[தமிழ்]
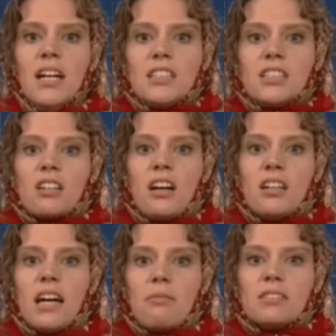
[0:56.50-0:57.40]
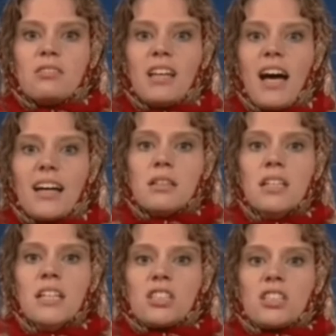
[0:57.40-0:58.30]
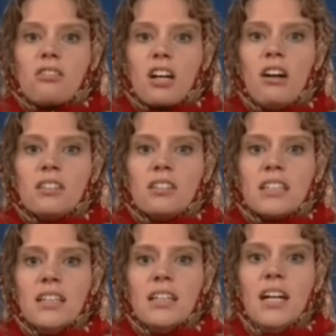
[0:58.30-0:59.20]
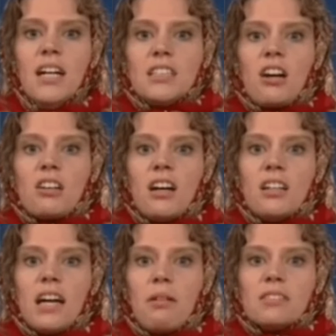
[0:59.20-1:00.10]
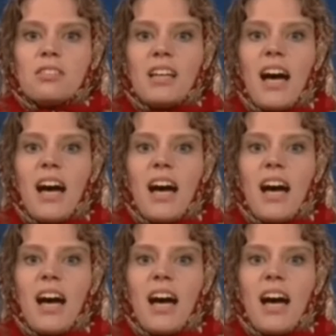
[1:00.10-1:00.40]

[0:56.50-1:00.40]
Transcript: குளிரில் நடுங்கணுன்னா அது ஒரு மணி நேரத்துக்கு கடுமையாக